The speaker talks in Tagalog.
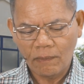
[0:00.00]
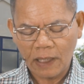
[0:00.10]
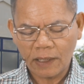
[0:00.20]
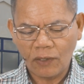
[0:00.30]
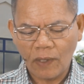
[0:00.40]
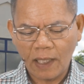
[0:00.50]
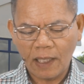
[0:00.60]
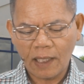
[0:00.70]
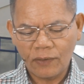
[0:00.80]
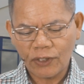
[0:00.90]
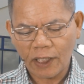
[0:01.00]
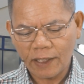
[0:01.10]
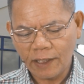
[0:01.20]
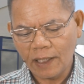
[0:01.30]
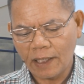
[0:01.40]
Magtiwala kayo sa
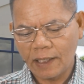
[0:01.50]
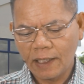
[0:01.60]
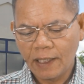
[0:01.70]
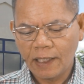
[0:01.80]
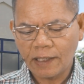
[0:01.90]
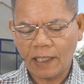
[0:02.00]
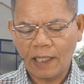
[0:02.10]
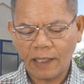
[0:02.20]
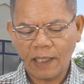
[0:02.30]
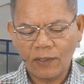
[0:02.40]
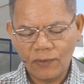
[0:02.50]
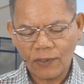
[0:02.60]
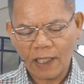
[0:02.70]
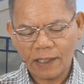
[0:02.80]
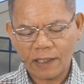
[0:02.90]
Kanya sa lahat ng
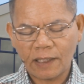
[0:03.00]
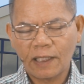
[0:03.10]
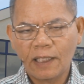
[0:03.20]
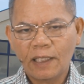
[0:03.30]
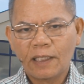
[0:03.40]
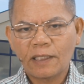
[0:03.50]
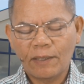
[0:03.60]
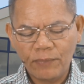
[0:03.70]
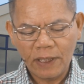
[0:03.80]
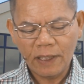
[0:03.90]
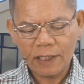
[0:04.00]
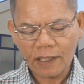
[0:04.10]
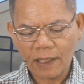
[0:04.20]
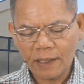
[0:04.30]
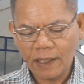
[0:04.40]
oras Sabihin
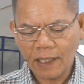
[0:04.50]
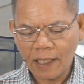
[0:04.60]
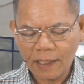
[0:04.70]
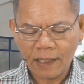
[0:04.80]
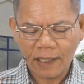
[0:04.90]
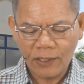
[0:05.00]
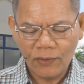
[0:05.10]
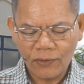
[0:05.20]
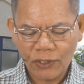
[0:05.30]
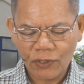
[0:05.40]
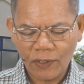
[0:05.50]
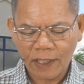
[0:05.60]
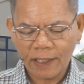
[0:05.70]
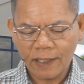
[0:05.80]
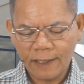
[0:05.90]
sa kanya ang lahat ng inyong
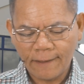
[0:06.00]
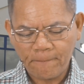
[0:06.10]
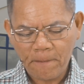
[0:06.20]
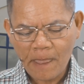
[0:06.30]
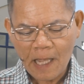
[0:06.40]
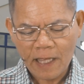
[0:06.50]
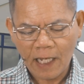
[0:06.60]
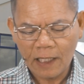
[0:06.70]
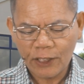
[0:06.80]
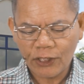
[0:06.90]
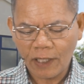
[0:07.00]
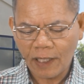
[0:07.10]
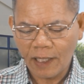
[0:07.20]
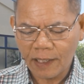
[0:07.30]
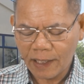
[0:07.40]
suliranin dahil
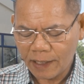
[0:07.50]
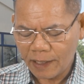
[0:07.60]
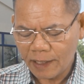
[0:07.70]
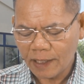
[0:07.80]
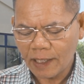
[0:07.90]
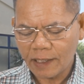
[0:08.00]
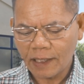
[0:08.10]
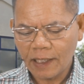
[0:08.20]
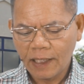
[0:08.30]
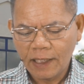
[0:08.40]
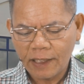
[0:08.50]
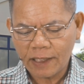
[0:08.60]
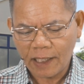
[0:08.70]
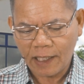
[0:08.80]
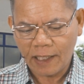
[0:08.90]
siya ang nag-iingat
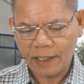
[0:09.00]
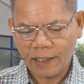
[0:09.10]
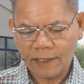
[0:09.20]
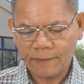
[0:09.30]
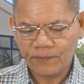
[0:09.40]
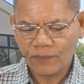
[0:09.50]
sa atin.